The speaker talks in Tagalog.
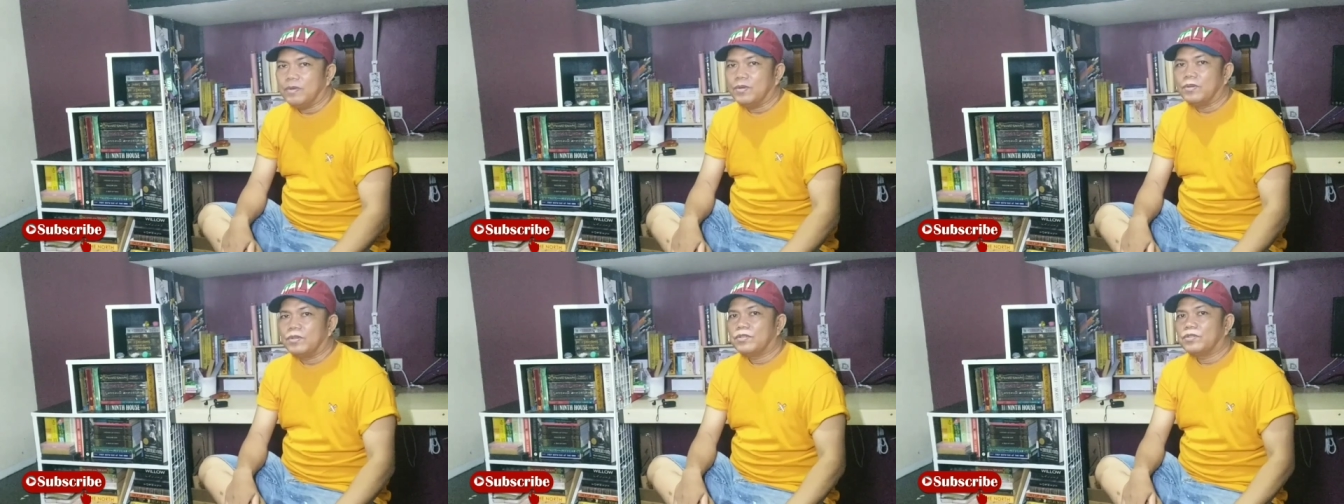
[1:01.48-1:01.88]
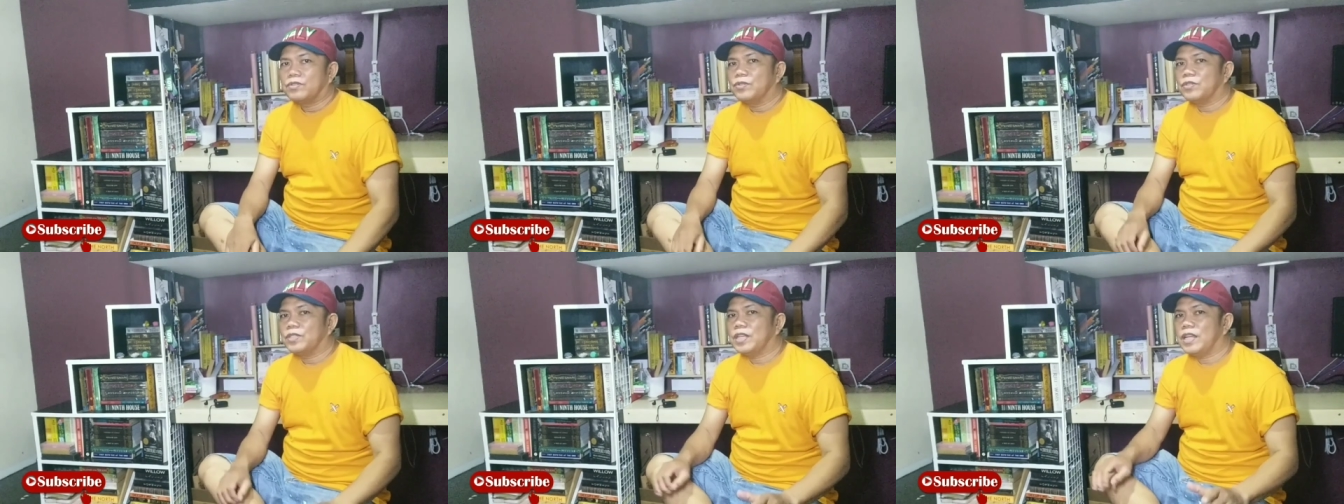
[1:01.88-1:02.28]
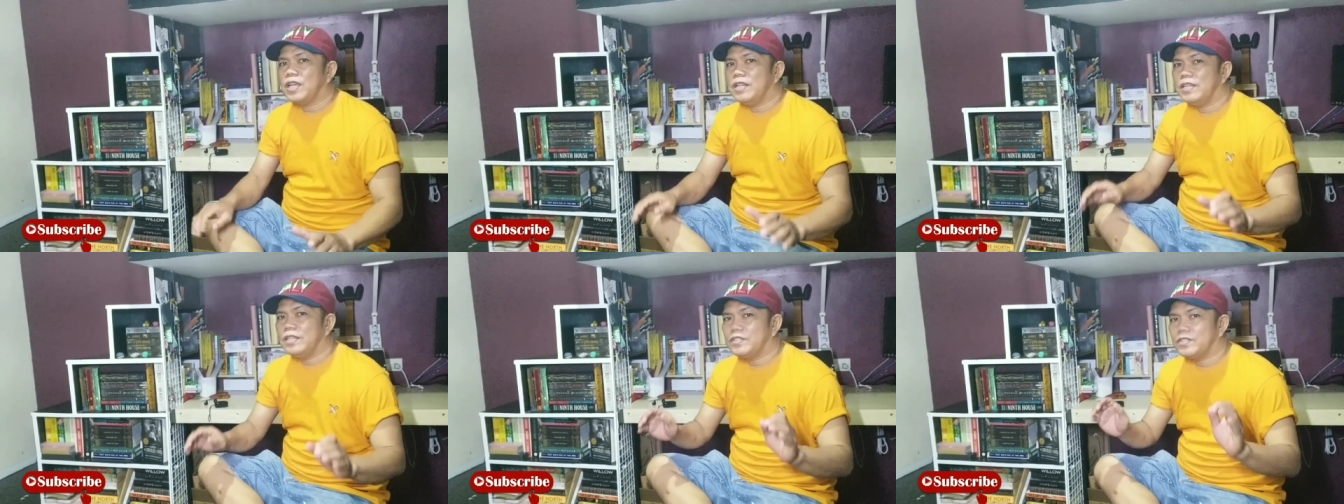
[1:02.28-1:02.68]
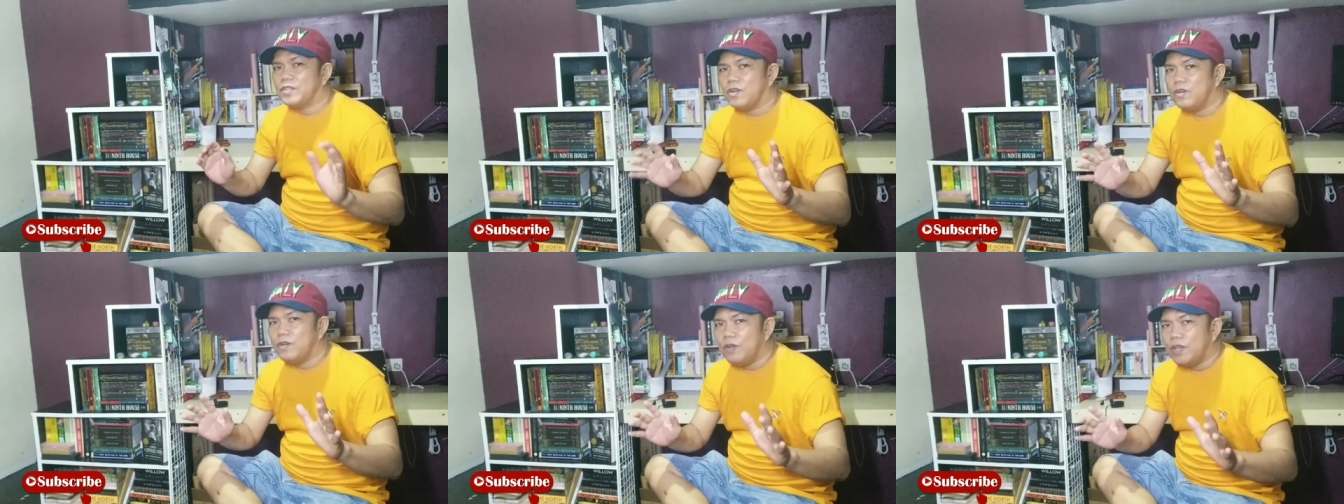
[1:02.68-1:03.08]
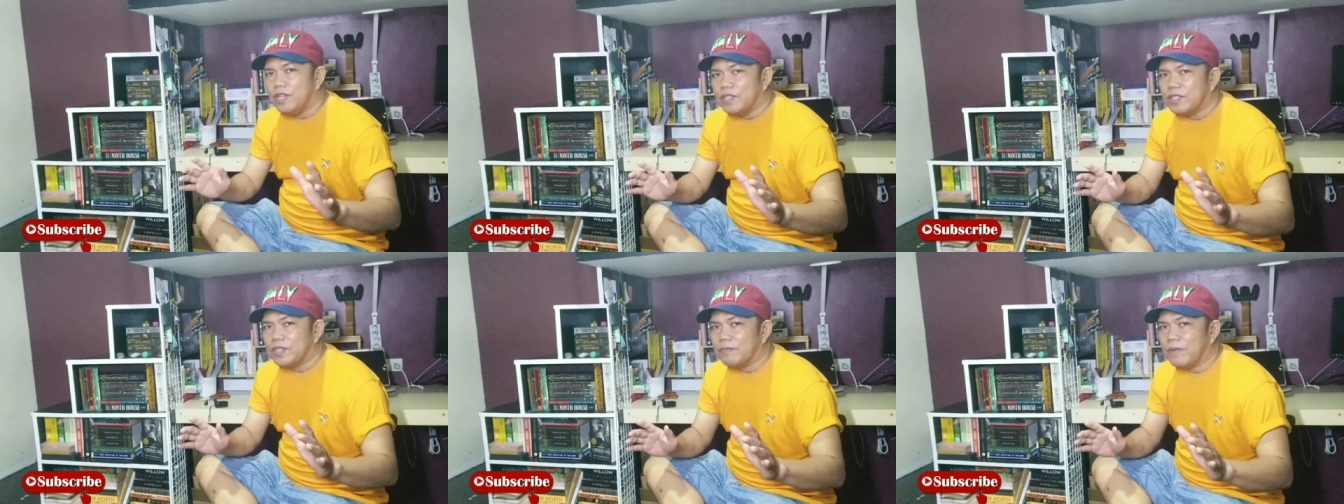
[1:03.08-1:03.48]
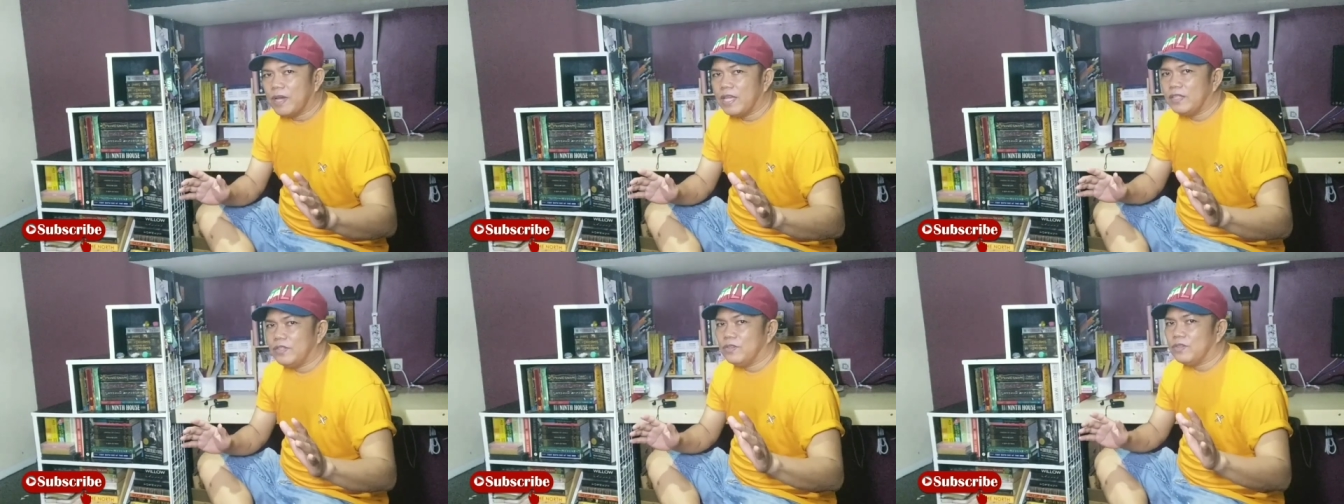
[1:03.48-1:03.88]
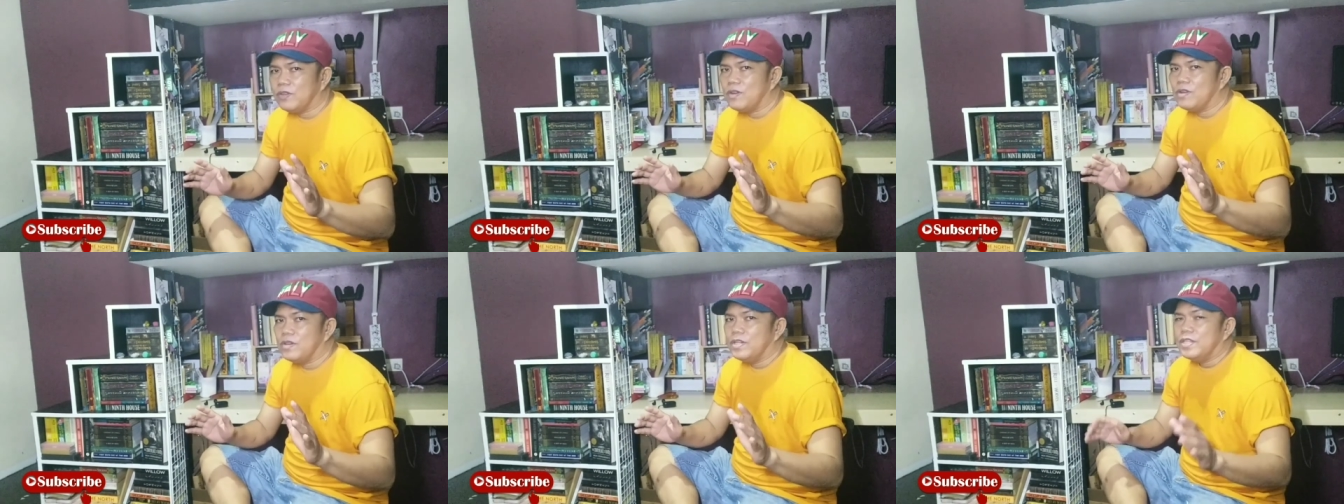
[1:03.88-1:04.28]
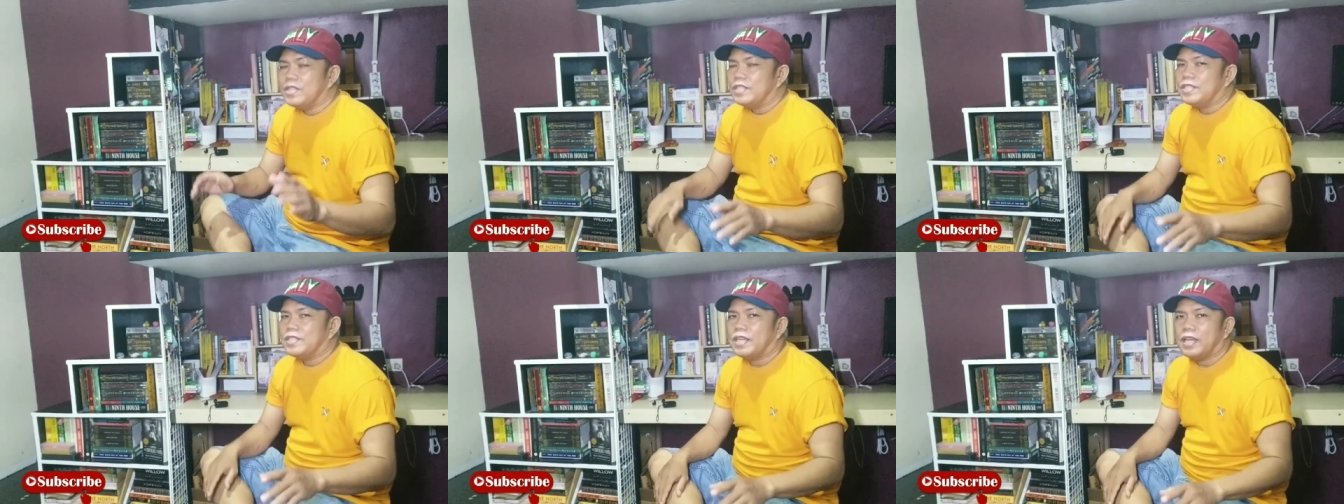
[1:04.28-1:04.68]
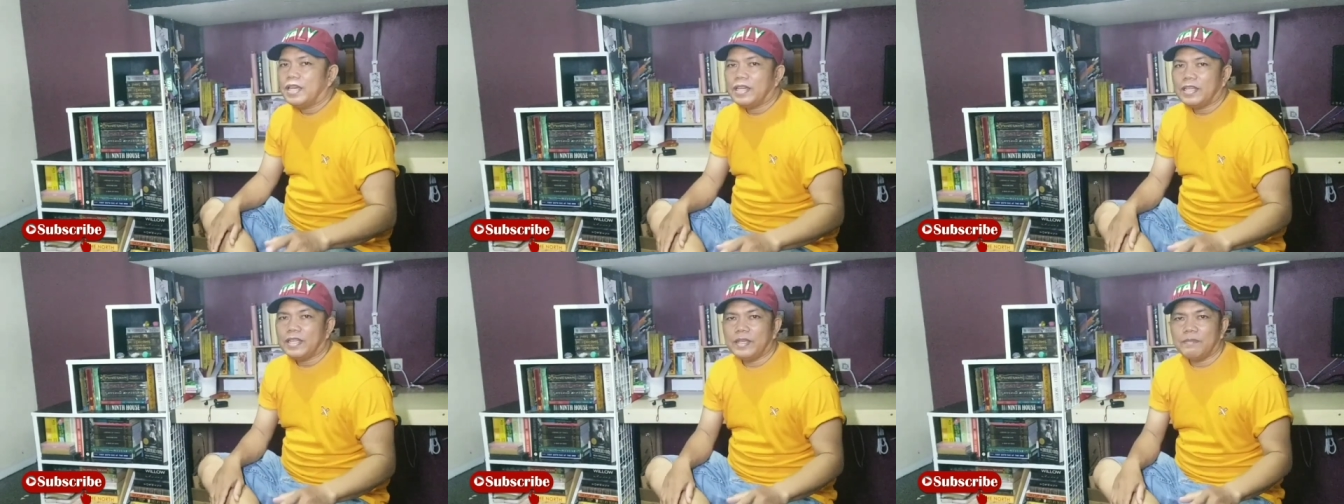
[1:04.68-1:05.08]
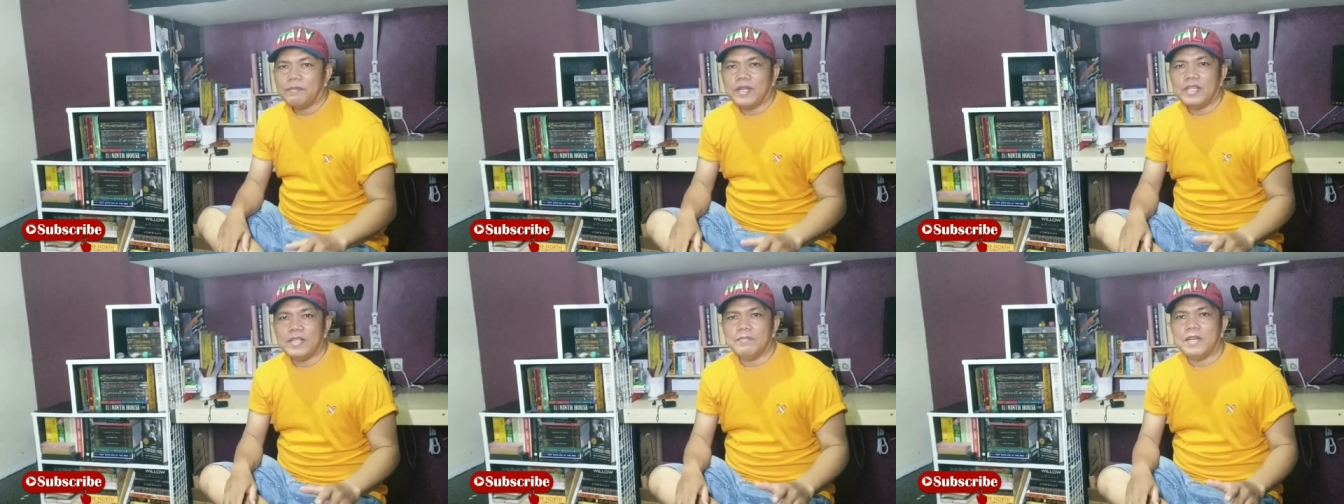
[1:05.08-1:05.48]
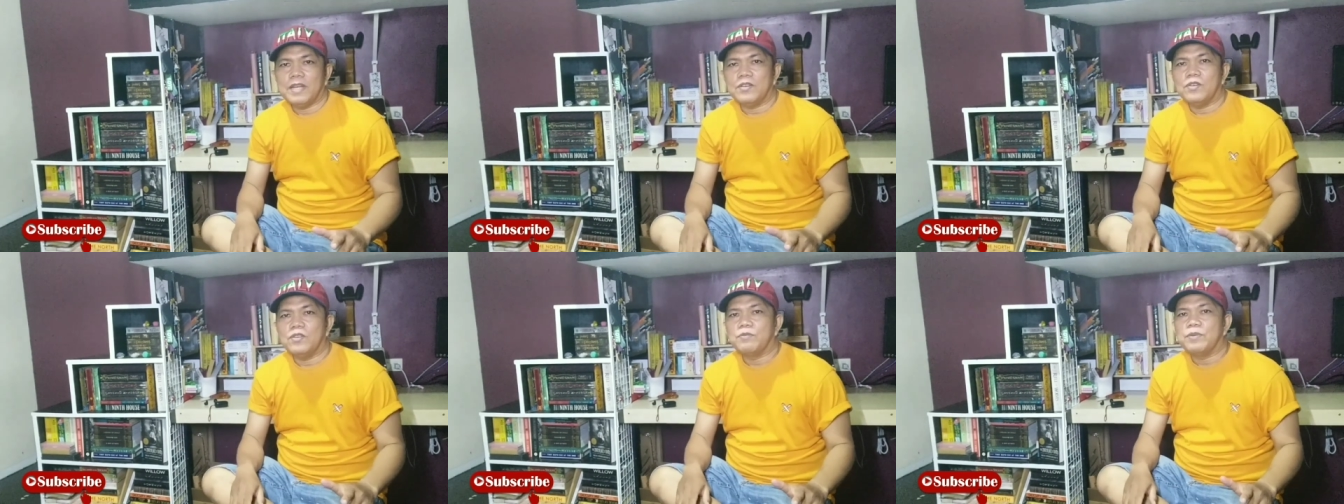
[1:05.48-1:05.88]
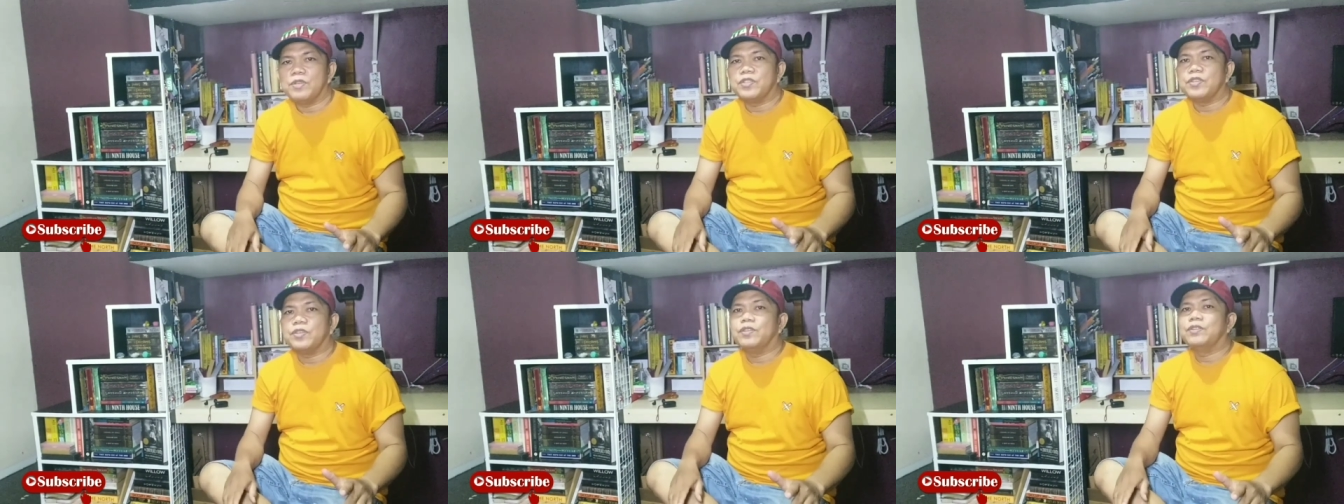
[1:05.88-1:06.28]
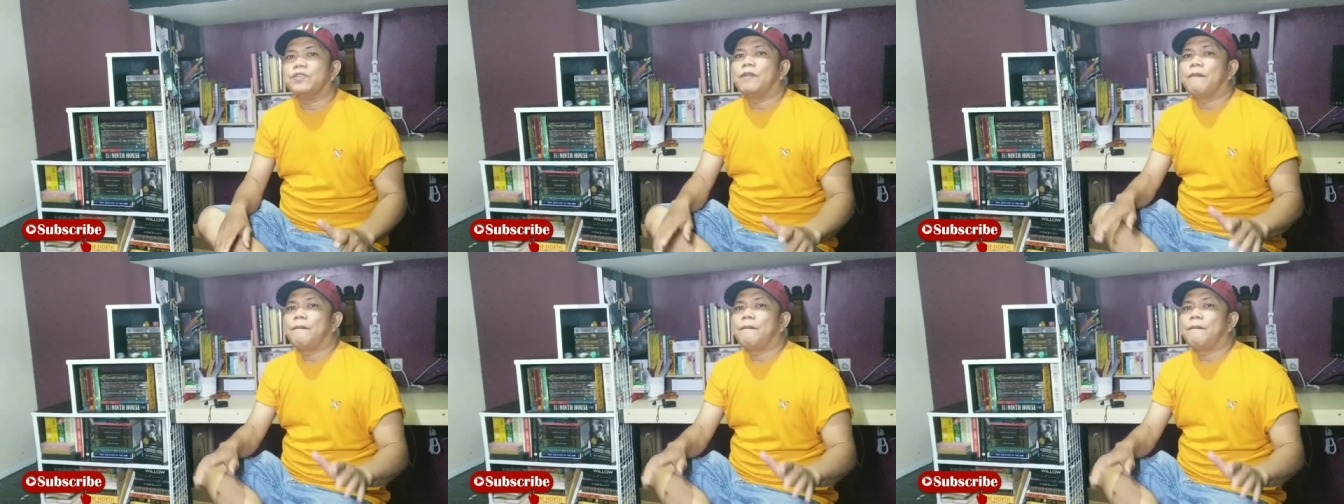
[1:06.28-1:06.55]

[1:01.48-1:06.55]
mo. So tara, let's go. Samahan nyo ako sa aking panibagong misyon.